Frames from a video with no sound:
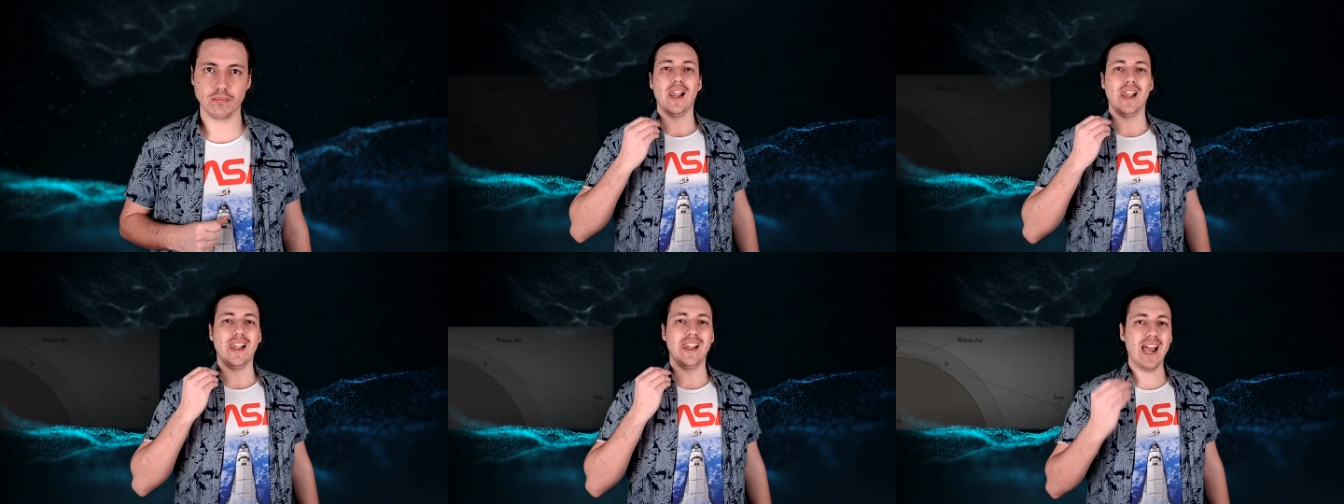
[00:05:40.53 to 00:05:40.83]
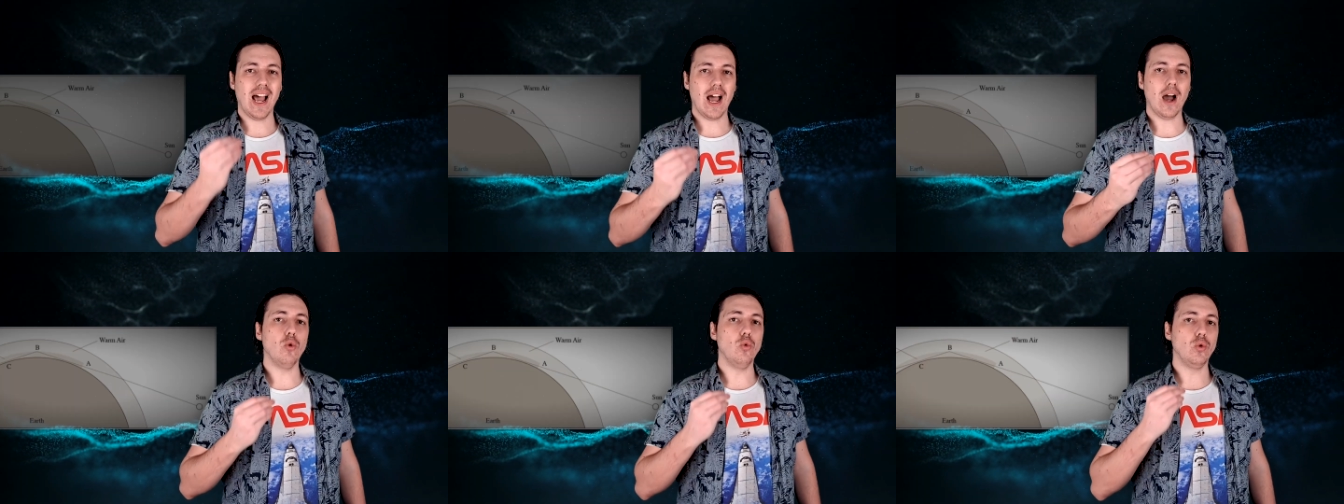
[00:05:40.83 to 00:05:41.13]

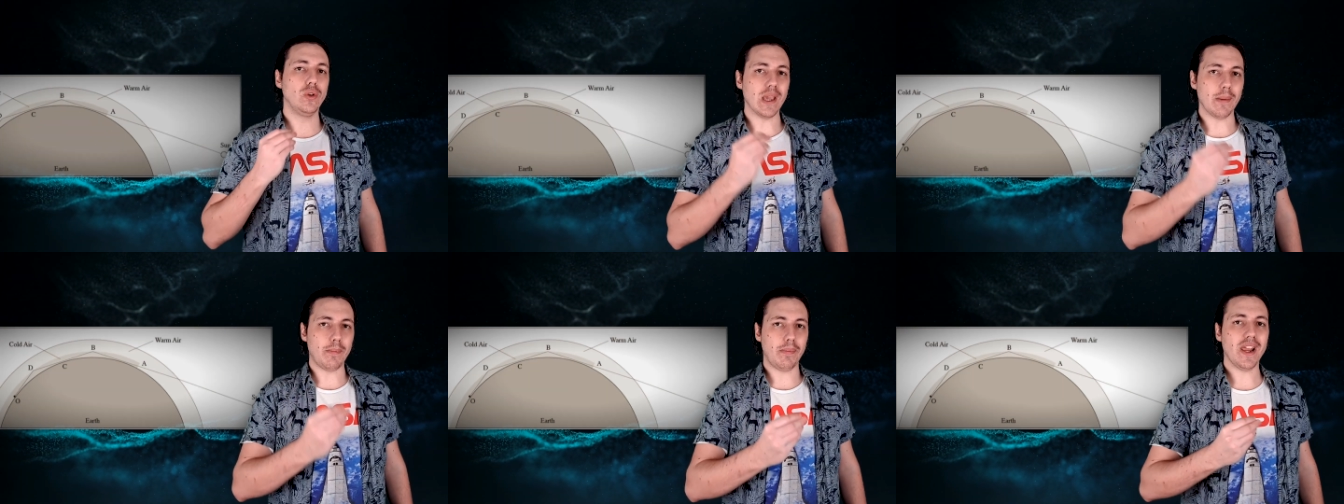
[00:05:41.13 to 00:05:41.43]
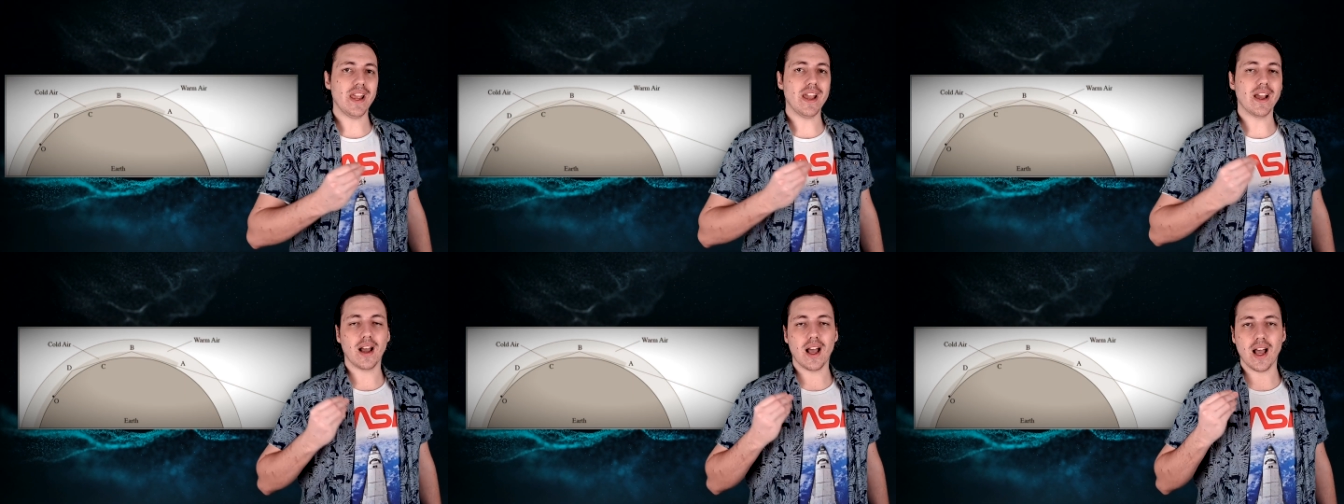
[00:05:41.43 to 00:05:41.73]
Là où
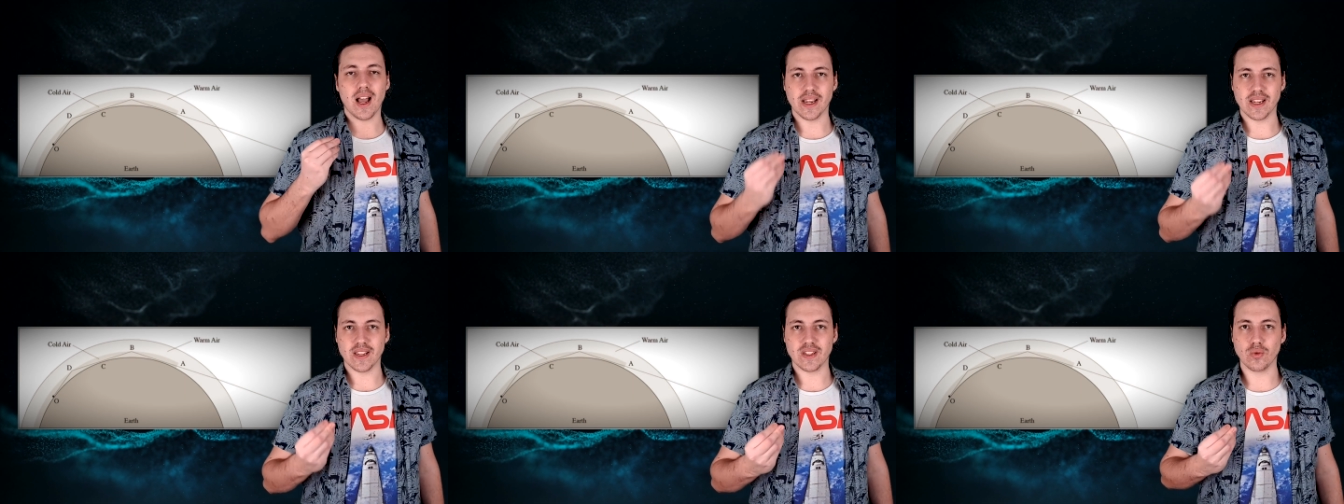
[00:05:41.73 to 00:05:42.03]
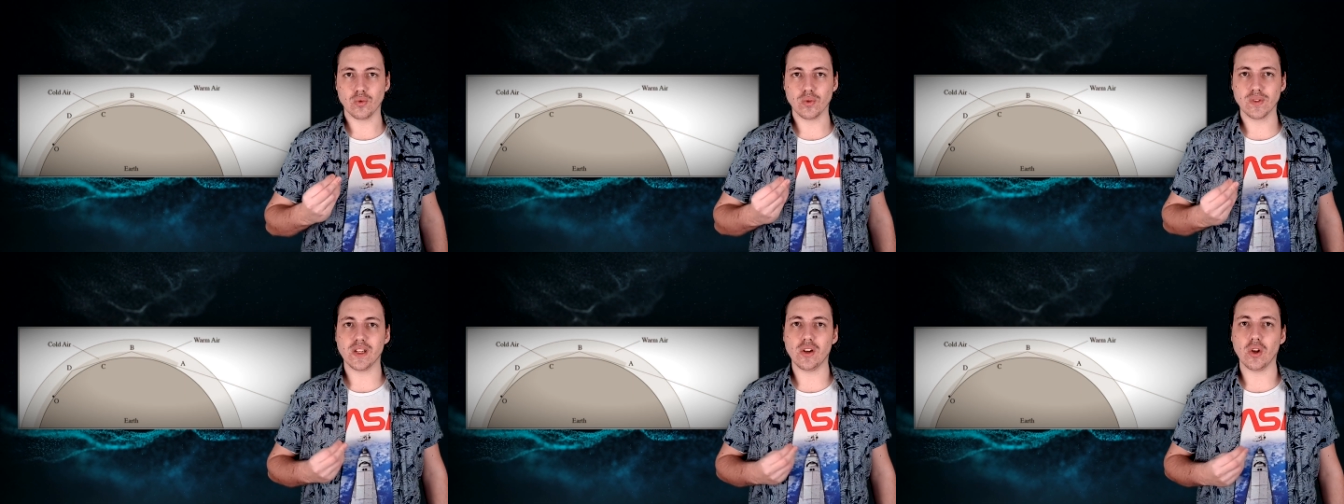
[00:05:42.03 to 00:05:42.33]
Kepler a
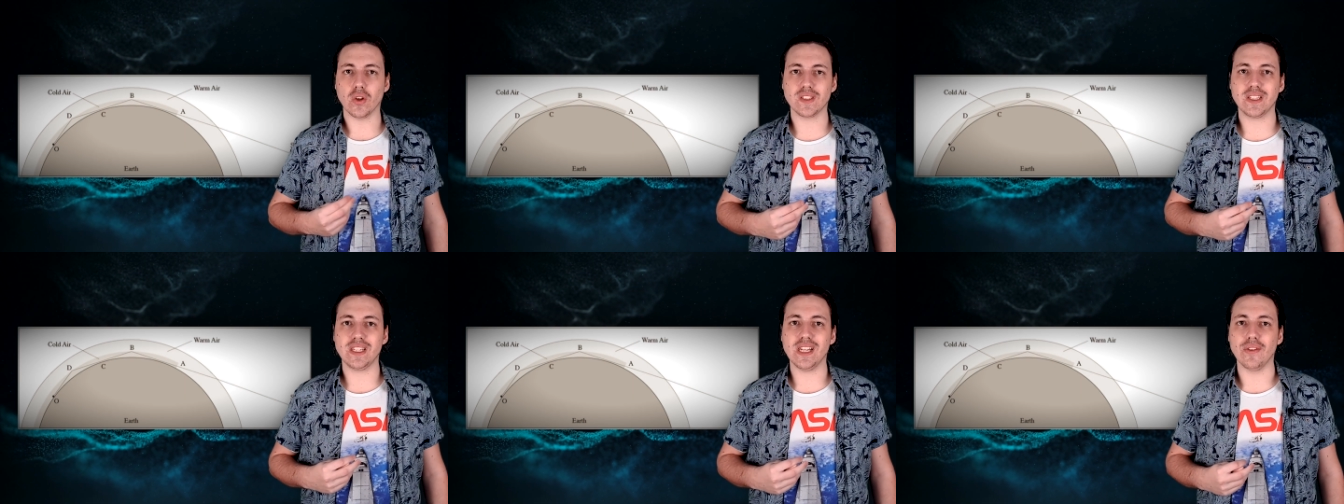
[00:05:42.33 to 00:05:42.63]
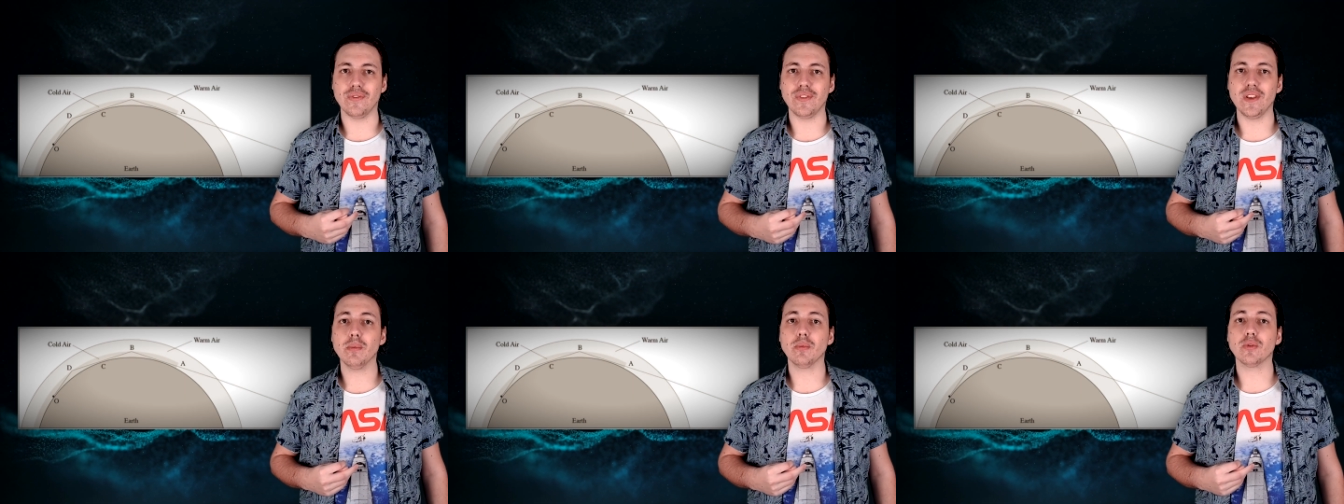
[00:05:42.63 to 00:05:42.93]
raison, c'est lorsqu'il
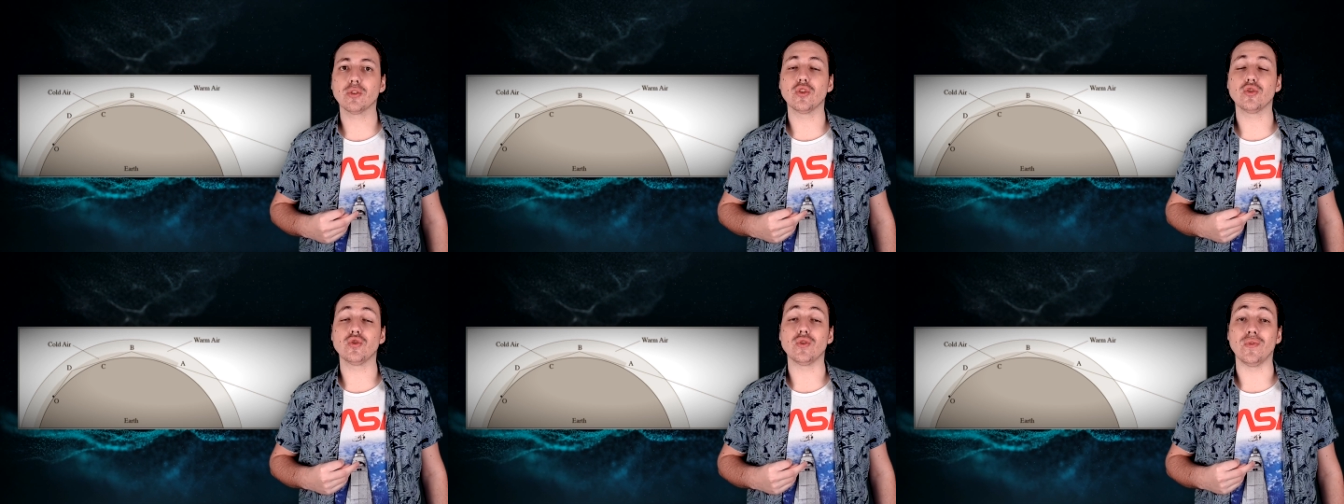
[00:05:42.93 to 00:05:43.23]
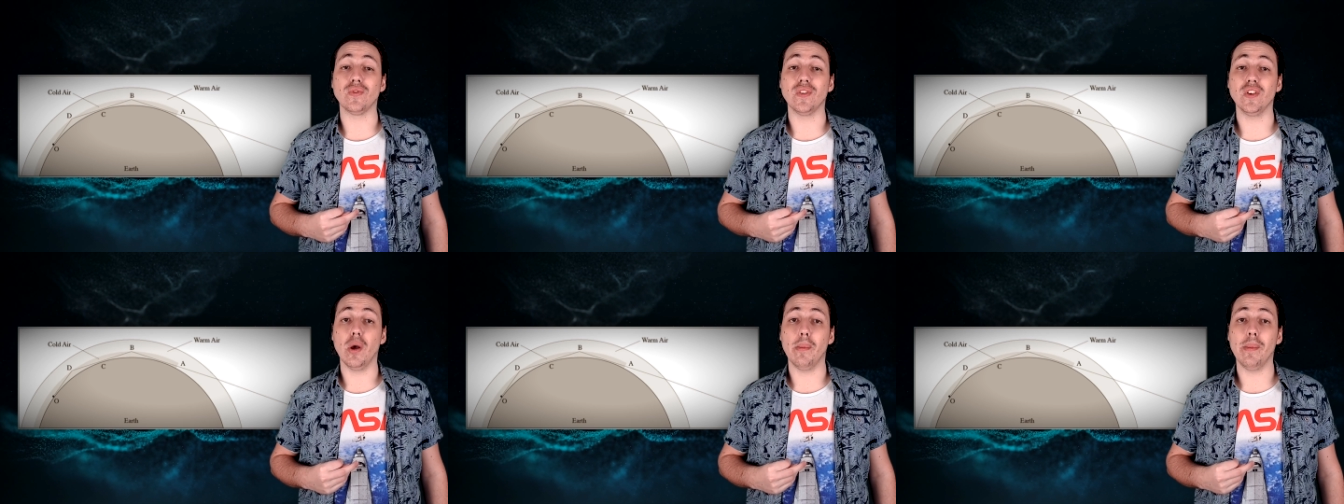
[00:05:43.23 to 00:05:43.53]
affirme que ce
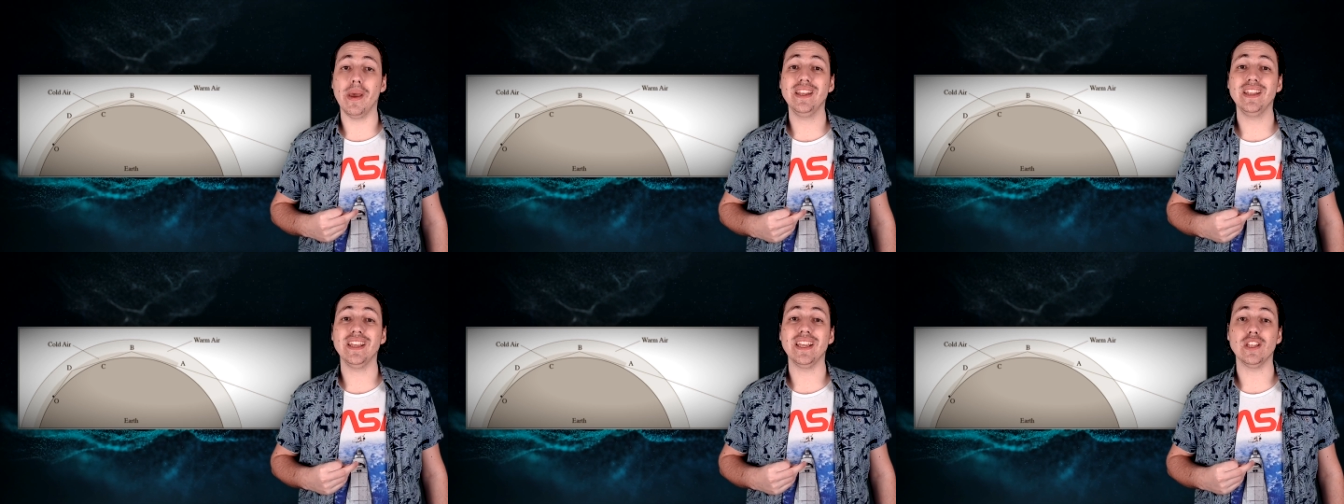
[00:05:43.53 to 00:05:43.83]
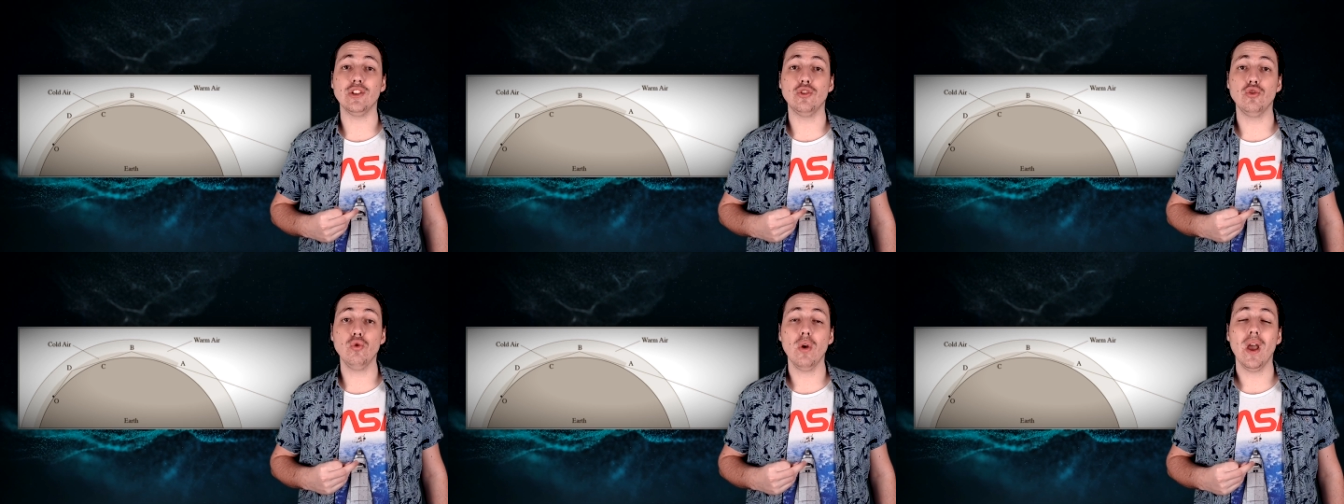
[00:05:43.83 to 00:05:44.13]
phénomène est
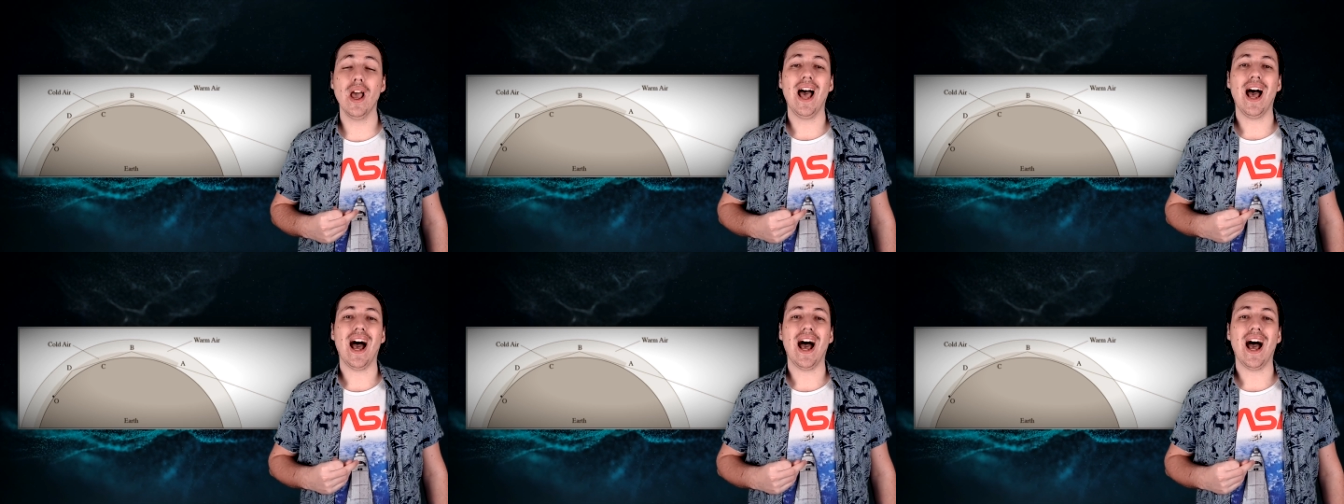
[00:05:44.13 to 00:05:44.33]
dû